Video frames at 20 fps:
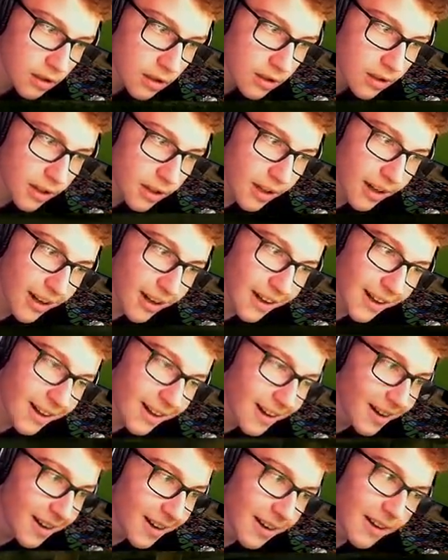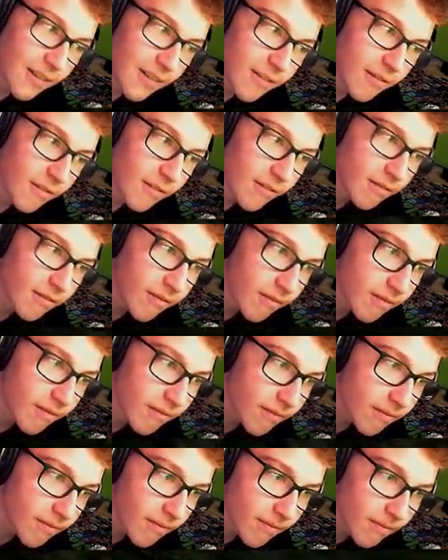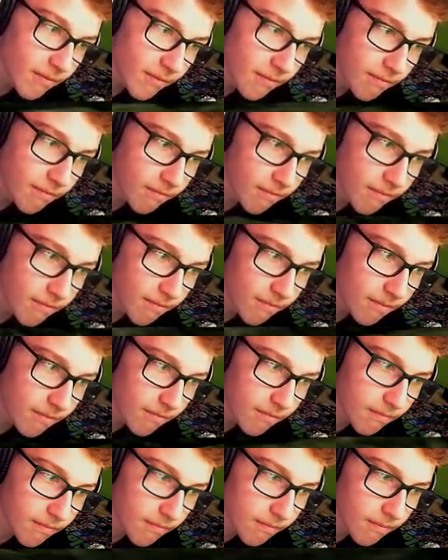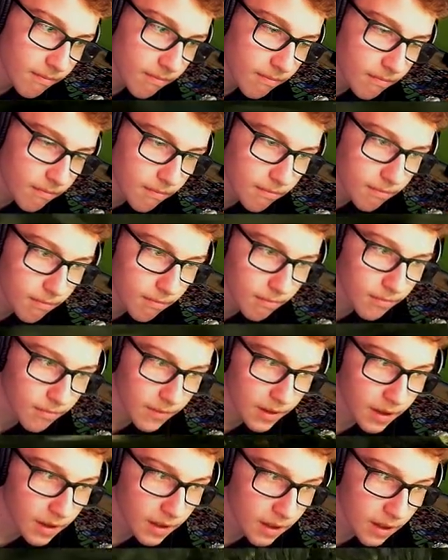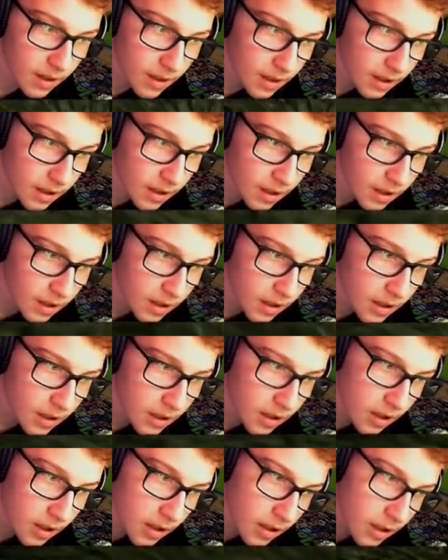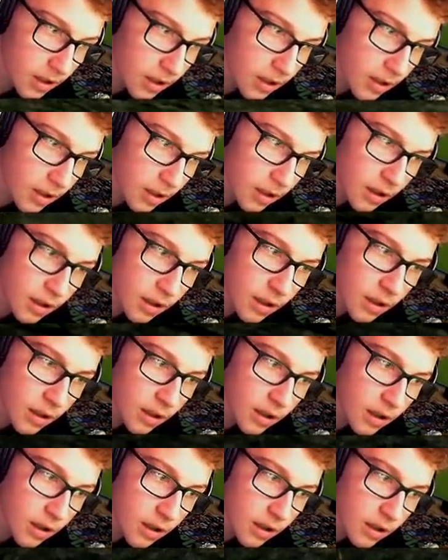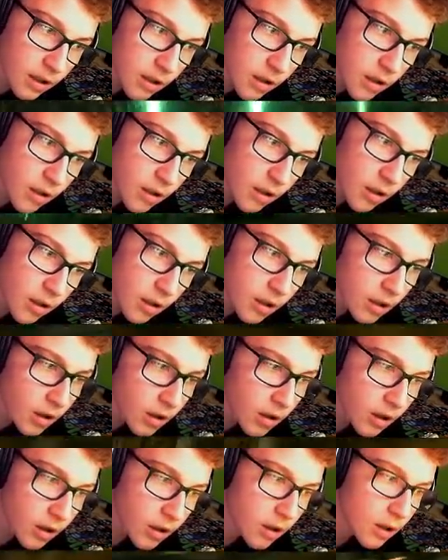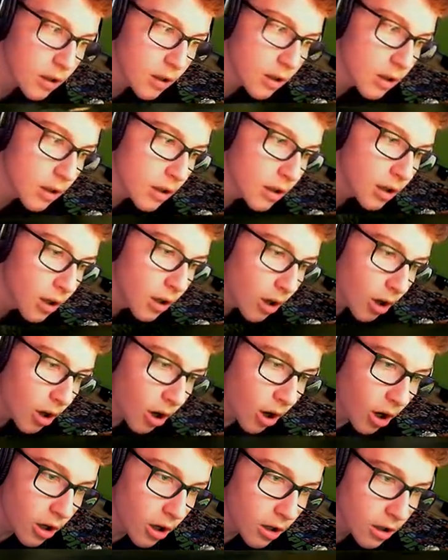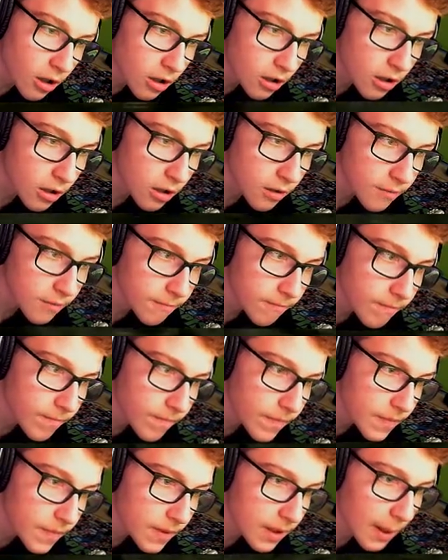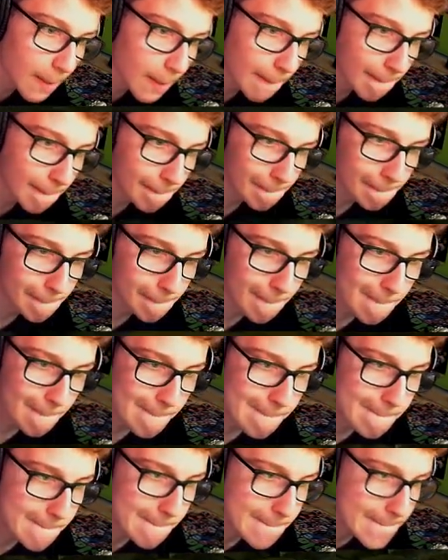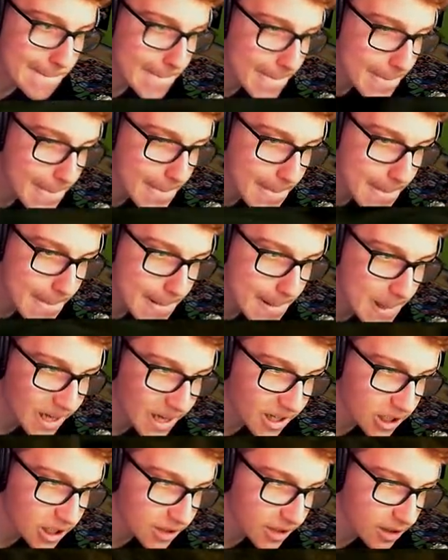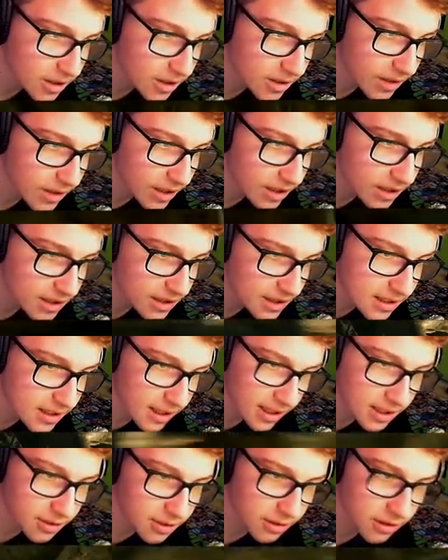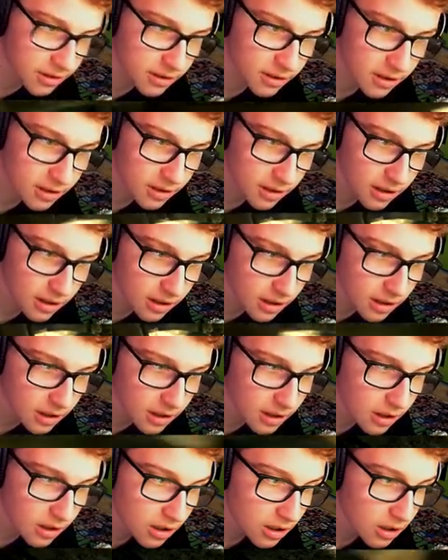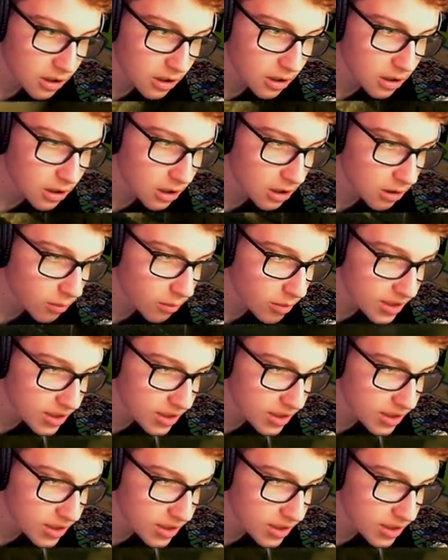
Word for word: Wie? lauf, lauf, lauf, lauf, lauf, du musst einfach, du musst, du musst schneller gucken, dass du Abstand hältst, warte. Kann ich irgendwie... Äh, mir fehlt oh. noch ein bisschen Holz. Mir fehlt ein bisschen Holz. Hast du noch ein bisschen Holz, Jörn? Warte kurz, warte kurz, warte kurz, nicht die Richtung. Wo ist er?